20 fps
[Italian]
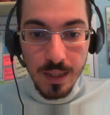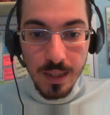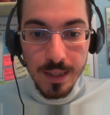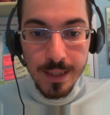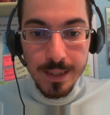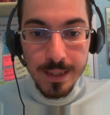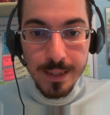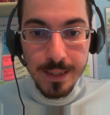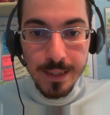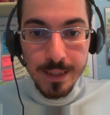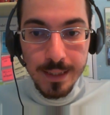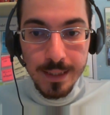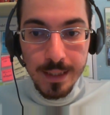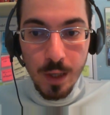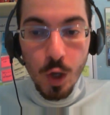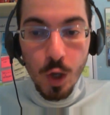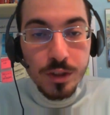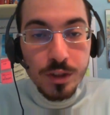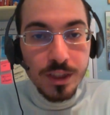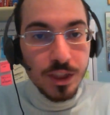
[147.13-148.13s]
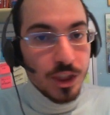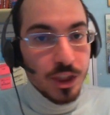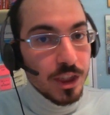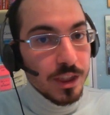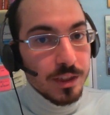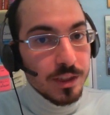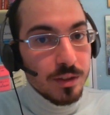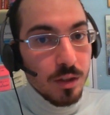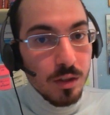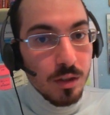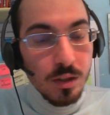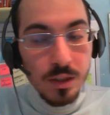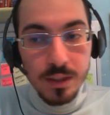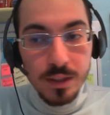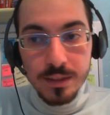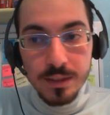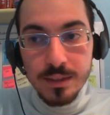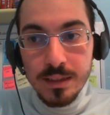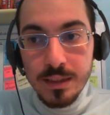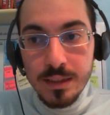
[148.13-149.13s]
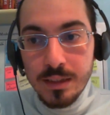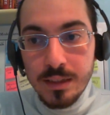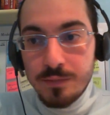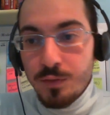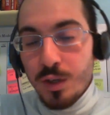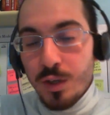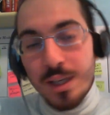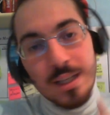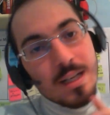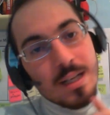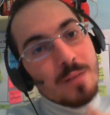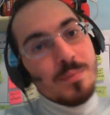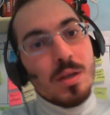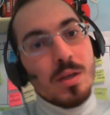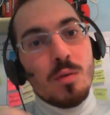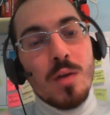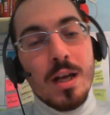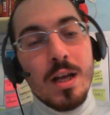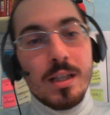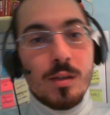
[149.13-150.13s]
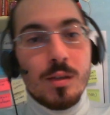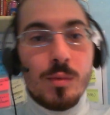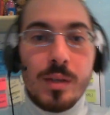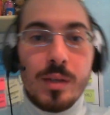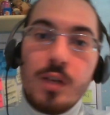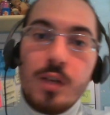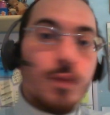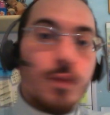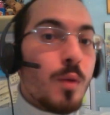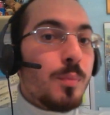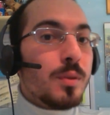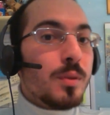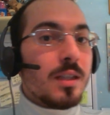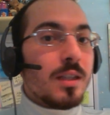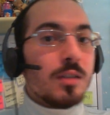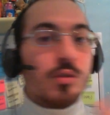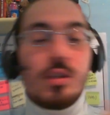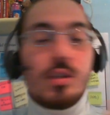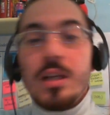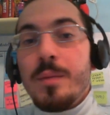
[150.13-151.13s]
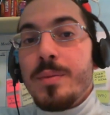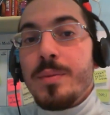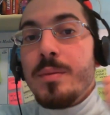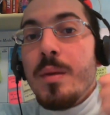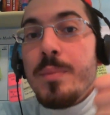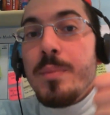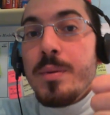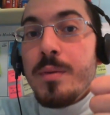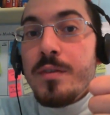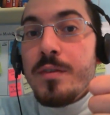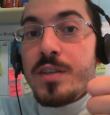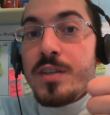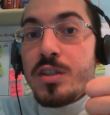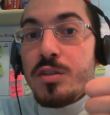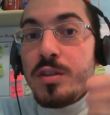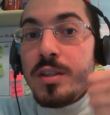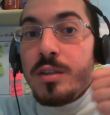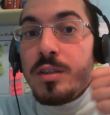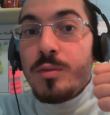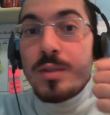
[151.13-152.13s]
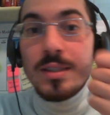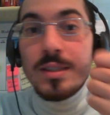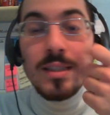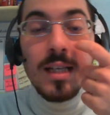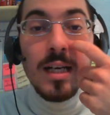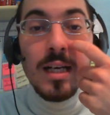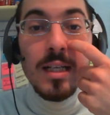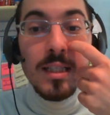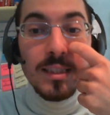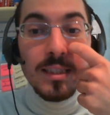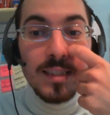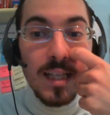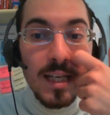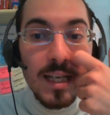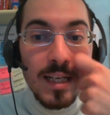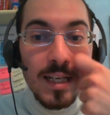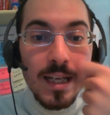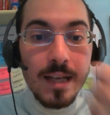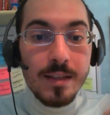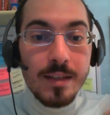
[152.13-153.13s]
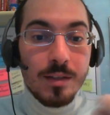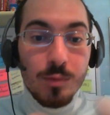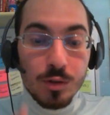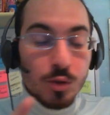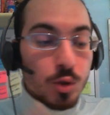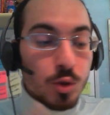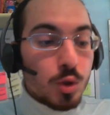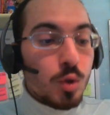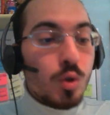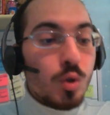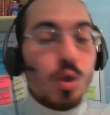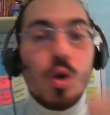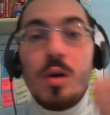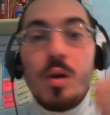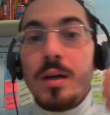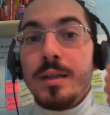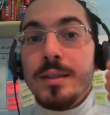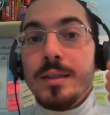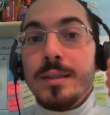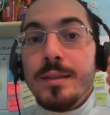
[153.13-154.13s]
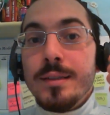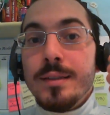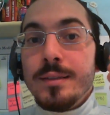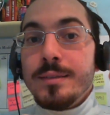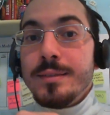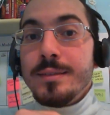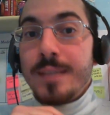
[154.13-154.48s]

Uh, ho deciso di voler cambiare un attimo perché vi ho portato nella prima prima versione di questa serie, di questo gioco, uh,